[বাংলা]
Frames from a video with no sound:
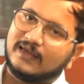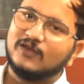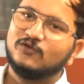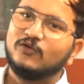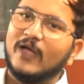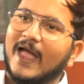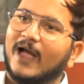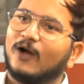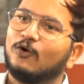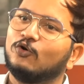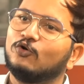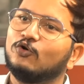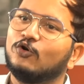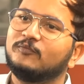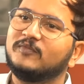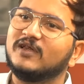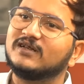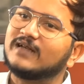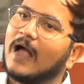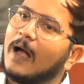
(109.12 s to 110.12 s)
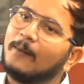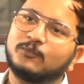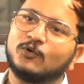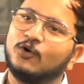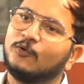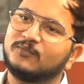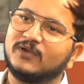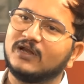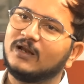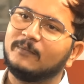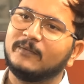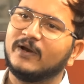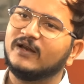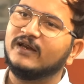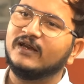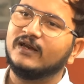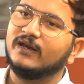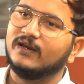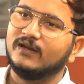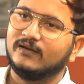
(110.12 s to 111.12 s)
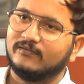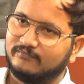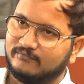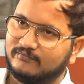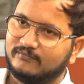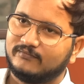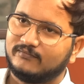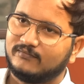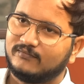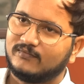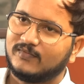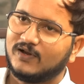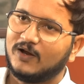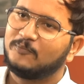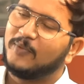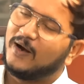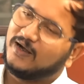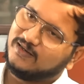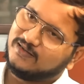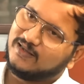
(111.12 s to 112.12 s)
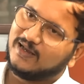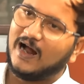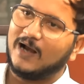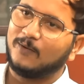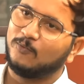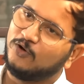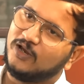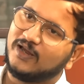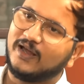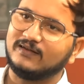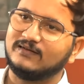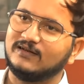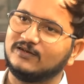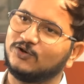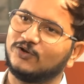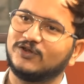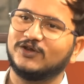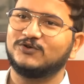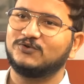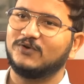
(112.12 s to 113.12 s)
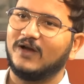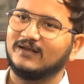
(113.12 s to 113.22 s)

কিন্তু এখনো অবধি সাপ খোপদের আমরা নিয়ে নিই পার্টিতে কার্বলিক অ্যাসিড যথেষ্ট